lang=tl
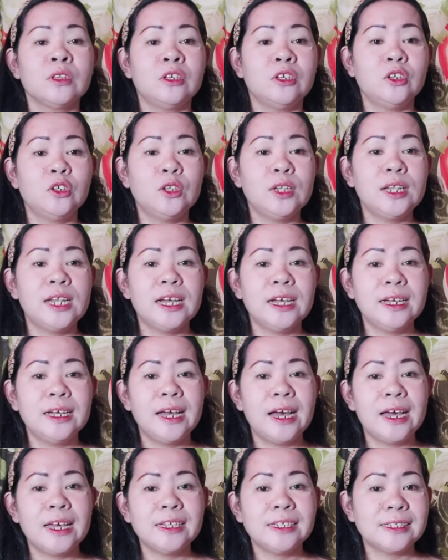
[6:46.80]
yun lang
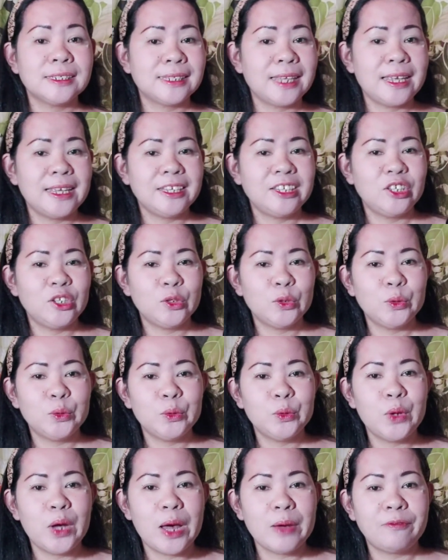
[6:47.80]
guys. Thank
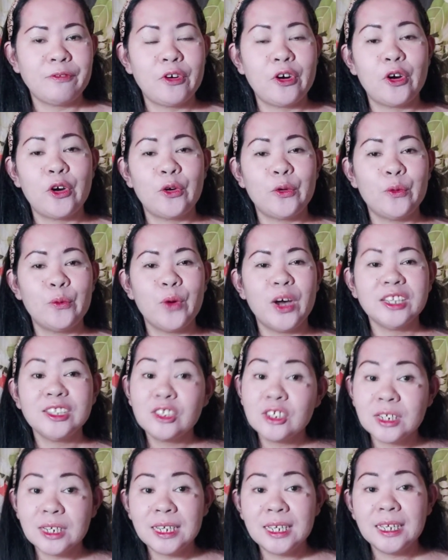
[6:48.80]
you for
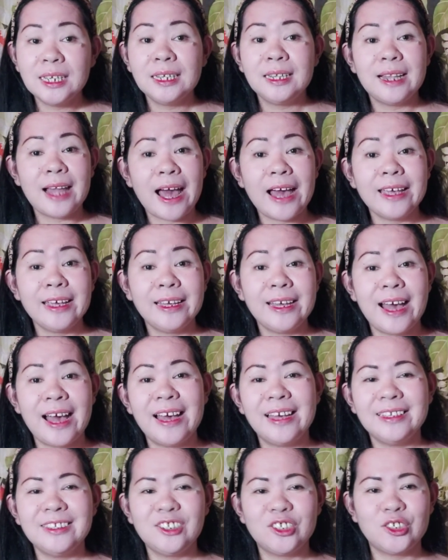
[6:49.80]
watching, like,
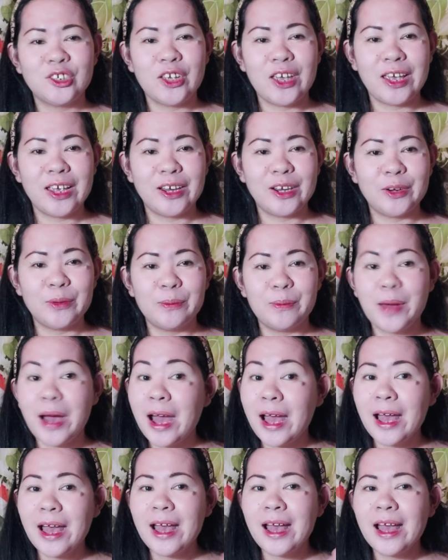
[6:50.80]
and share.
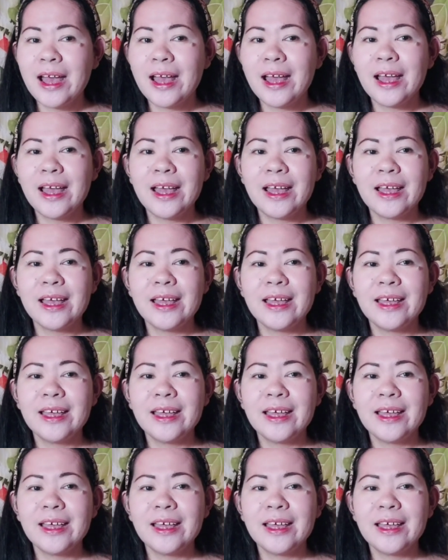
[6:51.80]
Bye!